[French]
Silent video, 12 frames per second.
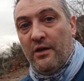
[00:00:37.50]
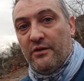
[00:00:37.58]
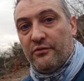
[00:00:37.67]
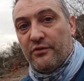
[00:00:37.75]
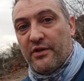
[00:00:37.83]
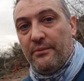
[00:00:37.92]
Elles
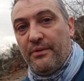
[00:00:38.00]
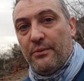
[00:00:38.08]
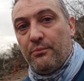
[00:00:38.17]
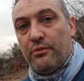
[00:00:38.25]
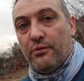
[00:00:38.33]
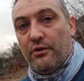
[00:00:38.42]
sont très bien
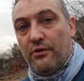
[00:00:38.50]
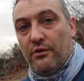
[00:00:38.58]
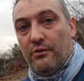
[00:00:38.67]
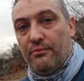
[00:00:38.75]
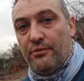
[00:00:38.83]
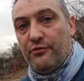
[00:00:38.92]
pour
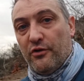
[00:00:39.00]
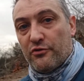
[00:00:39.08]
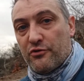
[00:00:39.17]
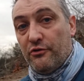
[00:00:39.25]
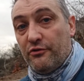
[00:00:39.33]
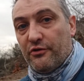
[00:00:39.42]
plusieurs
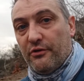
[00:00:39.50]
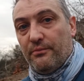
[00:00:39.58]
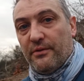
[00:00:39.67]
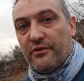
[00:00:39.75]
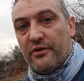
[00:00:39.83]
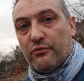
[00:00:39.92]
choses, hein,
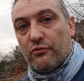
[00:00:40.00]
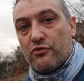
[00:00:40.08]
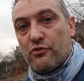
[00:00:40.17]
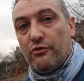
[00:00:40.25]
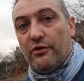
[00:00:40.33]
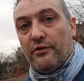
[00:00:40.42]
parce qu'elles sont
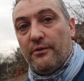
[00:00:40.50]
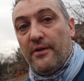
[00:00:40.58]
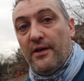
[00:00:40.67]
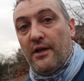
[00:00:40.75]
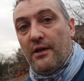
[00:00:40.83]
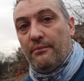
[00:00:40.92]
chaudes,
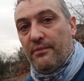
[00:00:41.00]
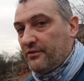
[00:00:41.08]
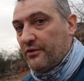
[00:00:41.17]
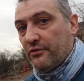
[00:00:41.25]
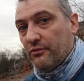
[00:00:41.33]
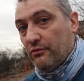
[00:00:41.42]
parce
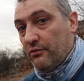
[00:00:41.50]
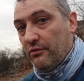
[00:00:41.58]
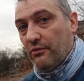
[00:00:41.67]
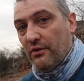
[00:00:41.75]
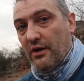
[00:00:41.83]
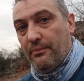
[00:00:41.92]
qu'elles
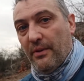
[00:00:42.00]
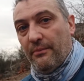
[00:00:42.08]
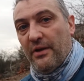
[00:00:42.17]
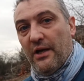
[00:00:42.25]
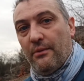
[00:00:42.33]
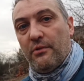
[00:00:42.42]
sont
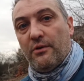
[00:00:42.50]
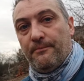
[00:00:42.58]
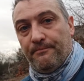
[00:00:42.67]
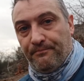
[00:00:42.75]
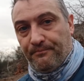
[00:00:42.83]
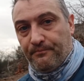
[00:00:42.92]
imperméables.
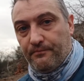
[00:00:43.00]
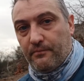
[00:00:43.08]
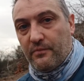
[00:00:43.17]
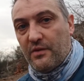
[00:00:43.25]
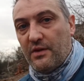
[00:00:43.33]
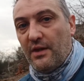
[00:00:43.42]

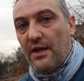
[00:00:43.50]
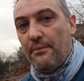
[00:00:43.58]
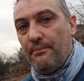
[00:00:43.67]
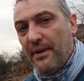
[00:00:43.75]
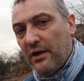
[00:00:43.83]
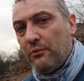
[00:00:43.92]

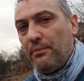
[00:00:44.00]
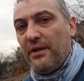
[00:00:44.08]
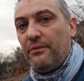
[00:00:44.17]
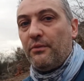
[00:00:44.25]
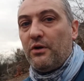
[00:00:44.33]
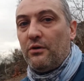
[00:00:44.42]
Pas
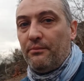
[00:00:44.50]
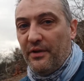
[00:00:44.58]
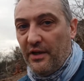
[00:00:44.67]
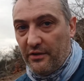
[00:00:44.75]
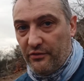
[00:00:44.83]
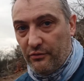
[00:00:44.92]
complètement, mais
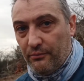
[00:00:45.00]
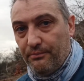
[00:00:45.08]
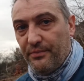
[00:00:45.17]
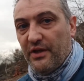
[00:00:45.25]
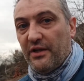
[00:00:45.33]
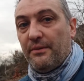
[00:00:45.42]
elles sont
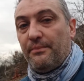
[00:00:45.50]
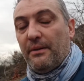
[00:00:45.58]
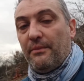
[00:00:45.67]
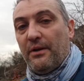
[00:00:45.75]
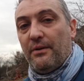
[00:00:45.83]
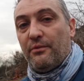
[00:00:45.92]
bien
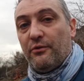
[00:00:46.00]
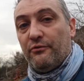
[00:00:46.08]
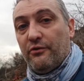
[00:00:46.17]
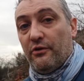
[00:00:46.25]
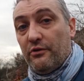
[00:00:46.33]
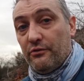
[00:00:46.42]
imperméables au
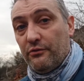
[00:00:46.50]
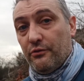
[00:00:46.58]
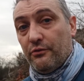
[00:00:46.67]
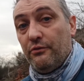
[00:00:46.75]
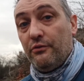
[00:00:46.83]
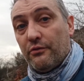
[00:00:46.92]
vent, du
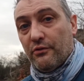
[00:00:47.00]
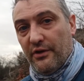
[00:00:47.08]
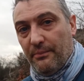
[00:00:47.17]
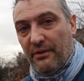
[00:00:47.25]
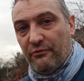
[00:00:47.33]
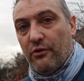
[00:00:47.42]
coup, donc on n'a
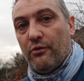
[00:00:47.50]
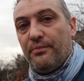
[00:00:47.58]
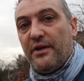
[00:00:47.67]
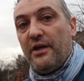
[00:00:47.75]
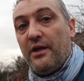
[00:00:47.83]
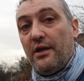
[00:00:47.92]
pas froid aux
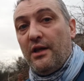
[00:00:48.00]
pieds.